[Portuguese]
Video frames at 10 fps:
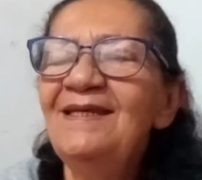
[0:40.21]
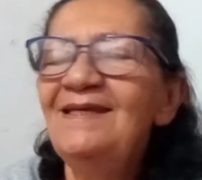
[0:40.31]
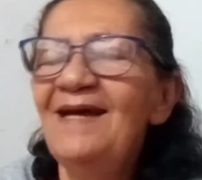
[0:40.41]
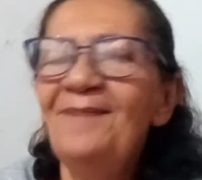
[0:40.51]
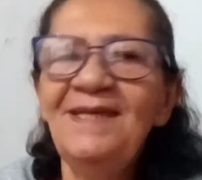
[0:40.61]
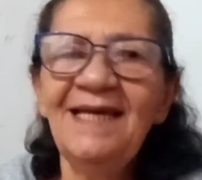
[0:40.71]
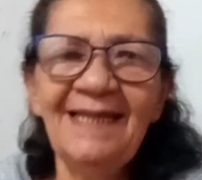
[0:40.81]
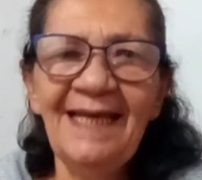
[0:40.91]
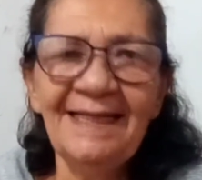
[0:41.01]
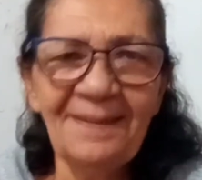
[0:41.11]
e a minha
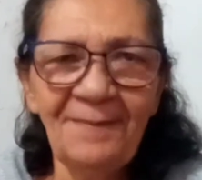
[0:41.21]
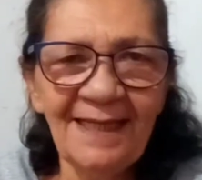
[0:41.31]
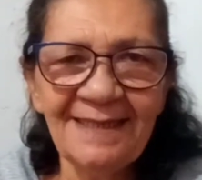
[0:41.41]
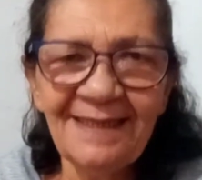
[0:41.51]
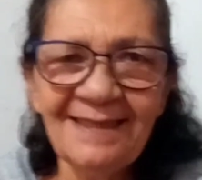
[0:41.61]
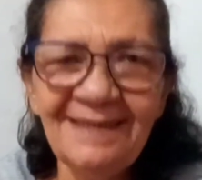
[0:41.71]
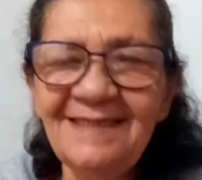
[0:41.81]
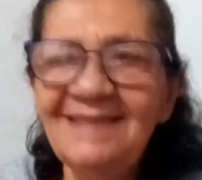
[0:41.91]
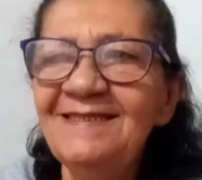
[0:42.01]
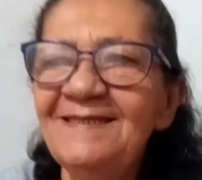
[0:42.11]
neta
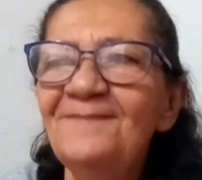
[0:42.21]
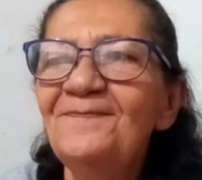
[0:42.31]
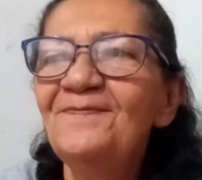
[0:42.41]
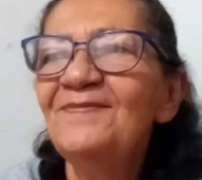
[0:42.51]
Beatriz.